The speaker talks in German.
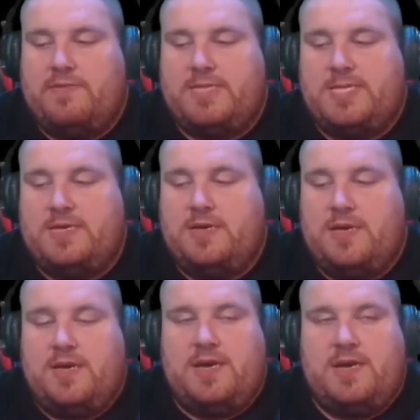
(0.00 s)
Wisst ihr,
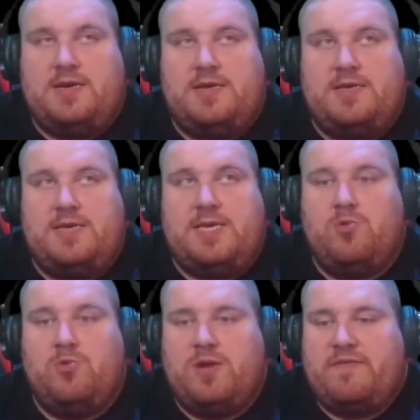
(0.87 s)
äh, ich
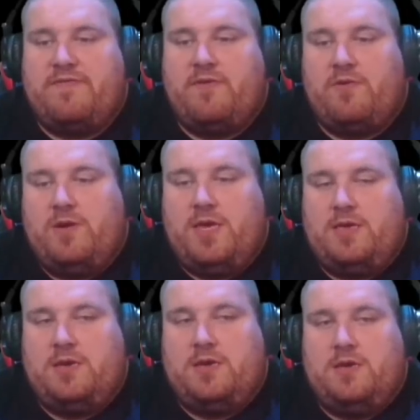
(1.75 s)
tue das für
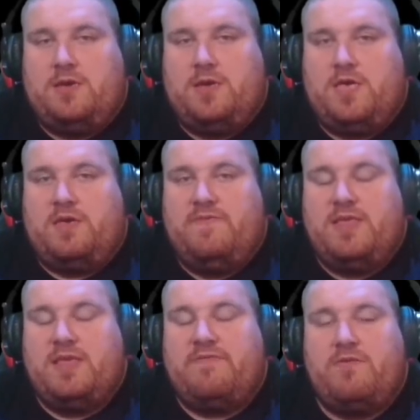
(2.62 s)
euch. Ich will
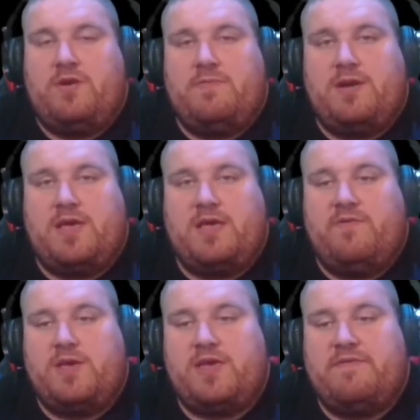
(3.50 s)
das für euch machen. Ich
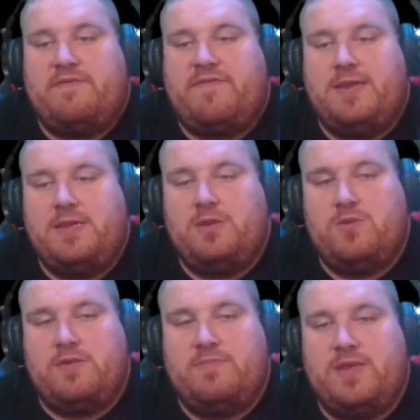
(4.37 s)
will euch einen Gefallen
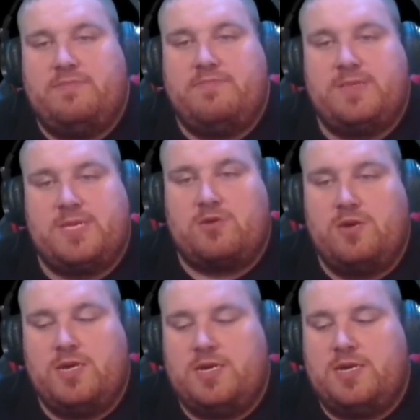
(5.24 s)
tun, damit ihr ein bisschen
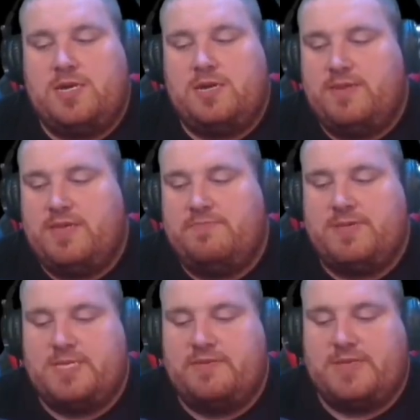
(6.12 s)
Content habt, damit ihr ein
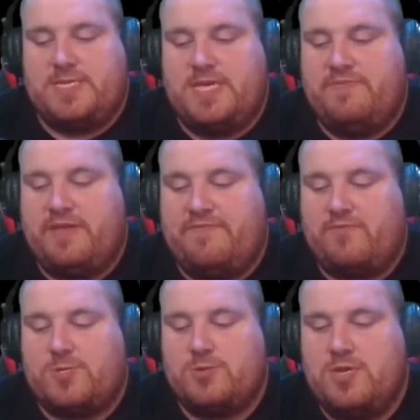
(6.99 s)
bisschen was seht, wie das
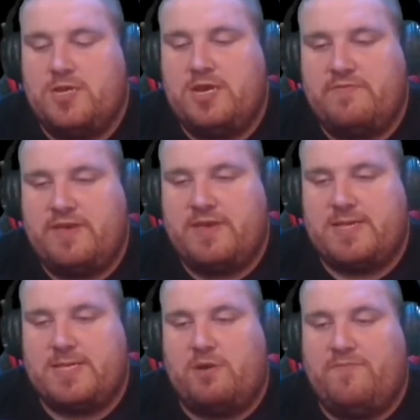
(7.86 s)
funktioniert, wie ich das
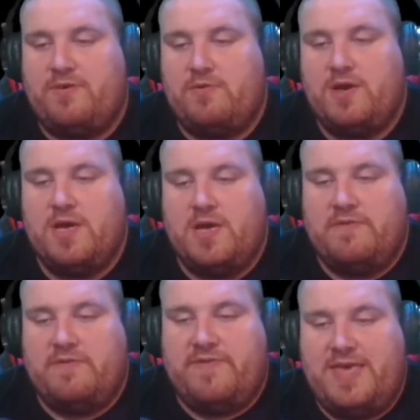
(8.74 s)
so aufbaue,
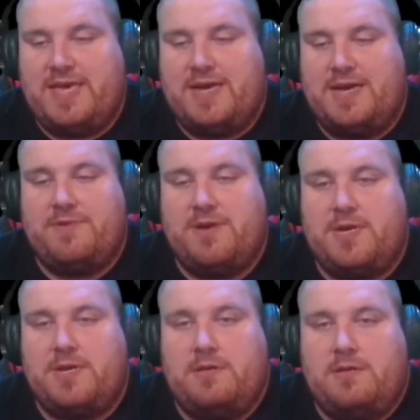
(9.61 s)
wie ich
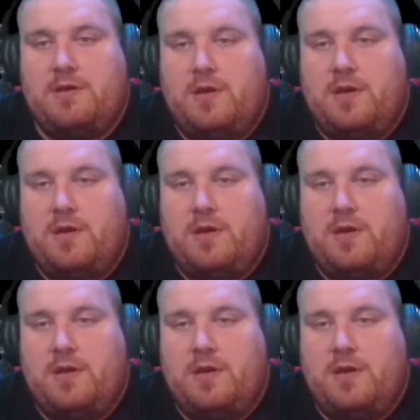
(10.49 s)
arbeite.